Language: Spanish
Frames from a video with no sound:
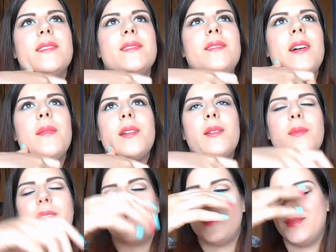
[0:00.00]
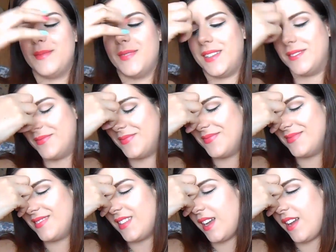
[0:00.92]
uh, a ver cómo se. Bueno.
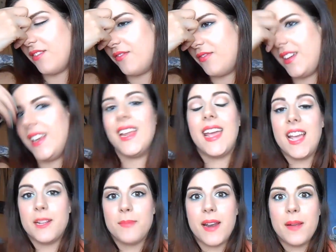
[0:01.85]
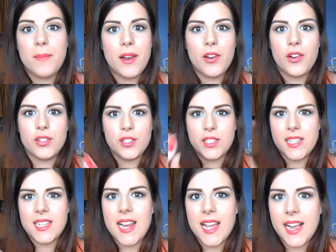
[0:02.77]
En fin, es para el pelo, no os lo
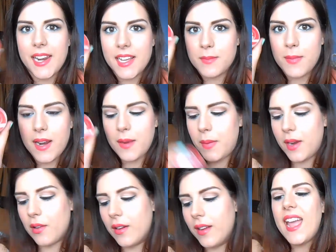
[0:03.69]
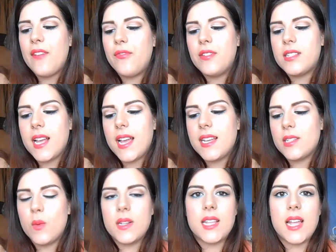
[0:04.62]
echéis en la cara, es para el pelo. El full size
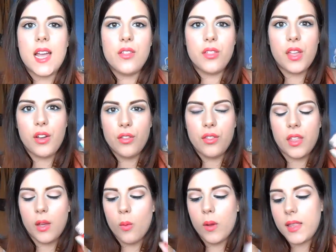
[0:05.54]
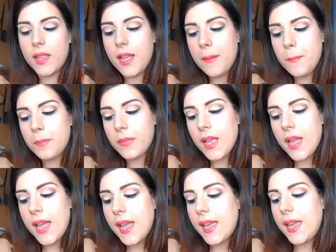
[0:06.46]
cuesta 12,50
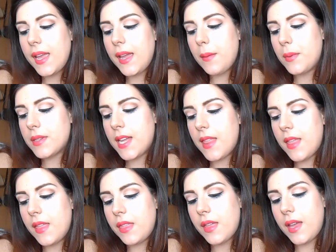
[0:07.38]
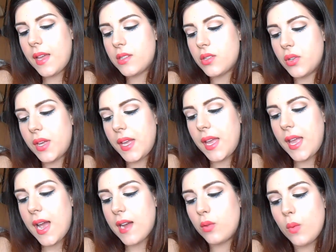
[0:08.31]
y pues nada, dice eso,
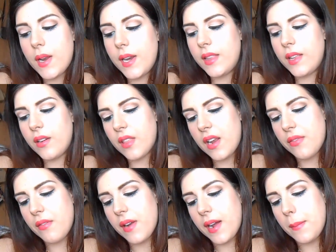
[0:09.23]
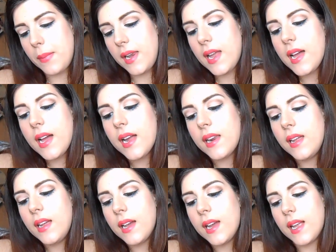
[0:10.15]
que actúa en el interior de la fibra capilar,
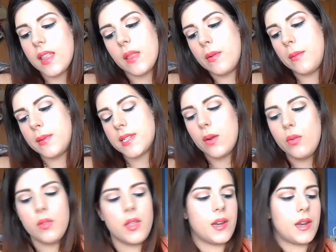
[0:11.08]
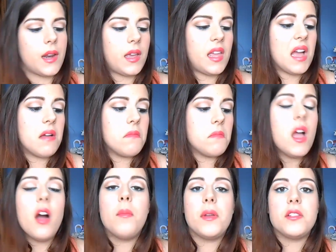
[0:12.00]
que te devuelve salud y energía.
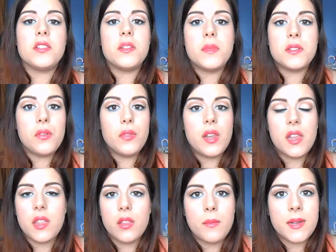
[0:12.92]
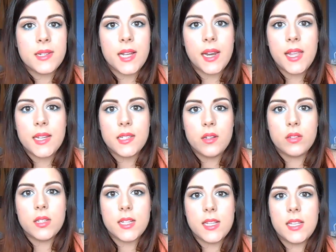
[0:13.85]
Hombre, yo siempre estoy utilizando mascarillas y
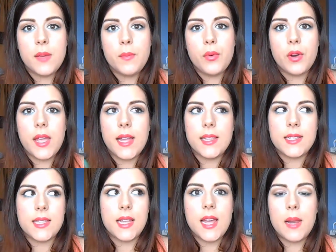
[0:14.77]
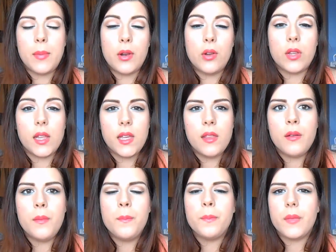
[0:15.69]
cosas así porque antes tenía el pelo
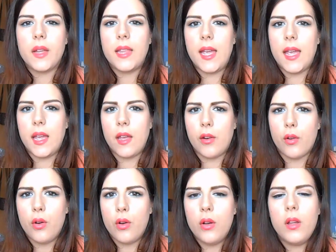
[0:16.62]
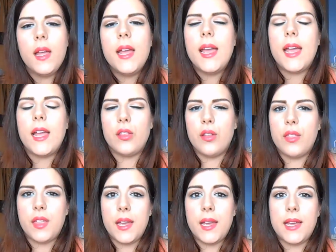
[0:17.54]
teñido de rojo,
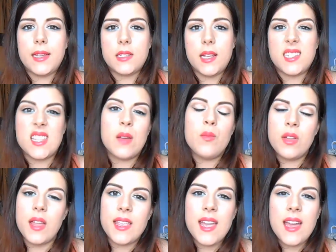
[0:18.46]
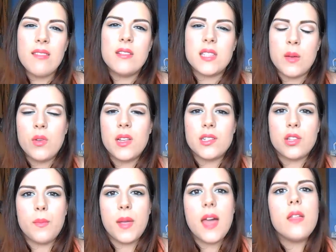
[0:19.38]
entonces está muy dañado, está muy
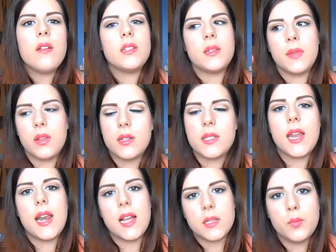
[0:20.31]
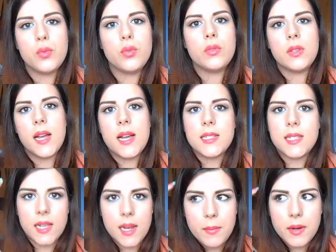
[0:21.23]
estropeado y siempre tengo que estar en las puntas
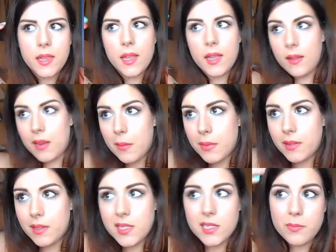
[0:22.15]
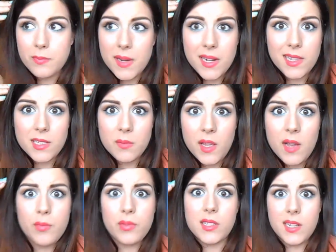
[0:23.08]
y en la parte, la parte estas partes mías
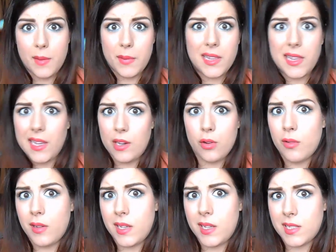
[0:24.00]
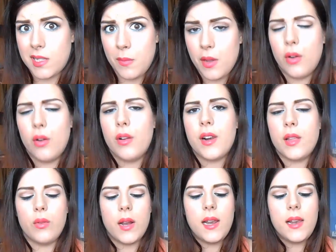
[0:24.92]
mía, pues en la parte que no es de mi color
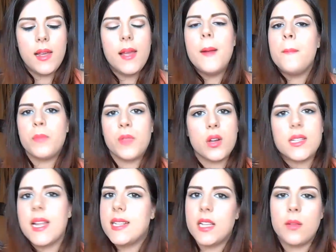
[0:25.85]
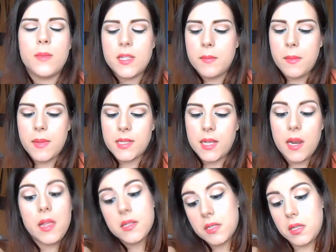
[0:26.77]
natural, tengo que estar echándome siempre
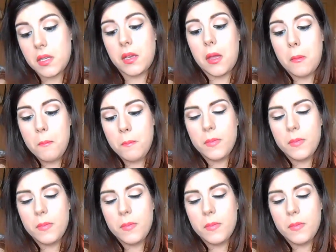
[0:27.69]
mascarillas, así que mm,